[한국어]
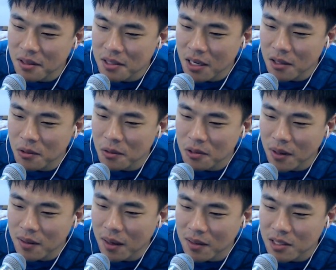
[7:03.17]
여자애도
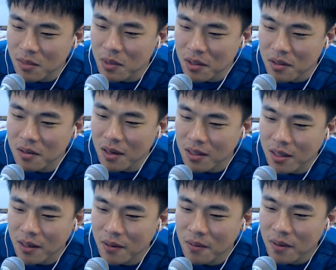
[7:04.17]
저한테 관심이 있는 것
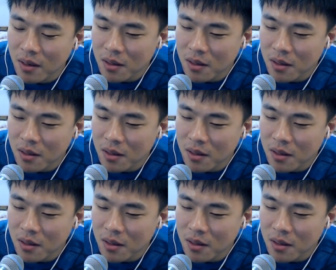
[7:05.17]
같아요.